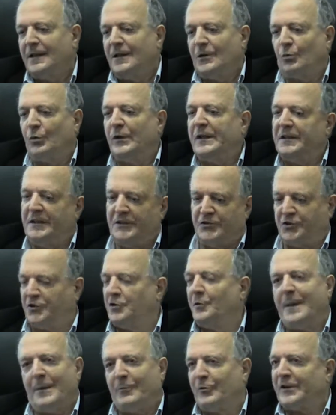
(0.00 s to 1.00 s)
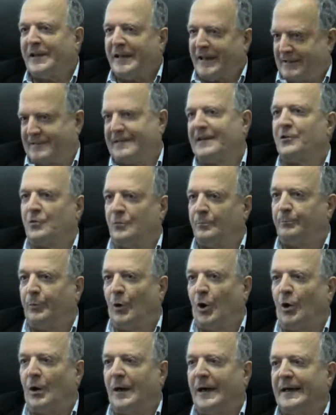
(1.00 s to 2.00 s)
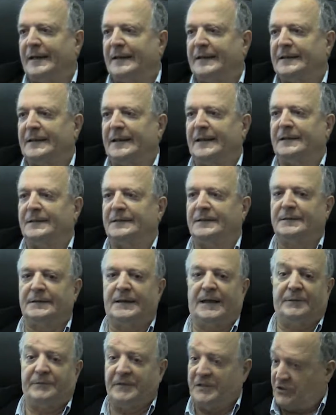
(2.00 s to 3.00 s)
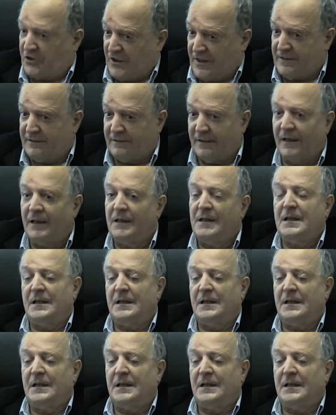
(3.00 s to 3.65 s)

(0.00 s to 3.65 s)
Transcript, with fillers: Quindi ci dobbiamo ringraziare un po' a, a, a vicenda.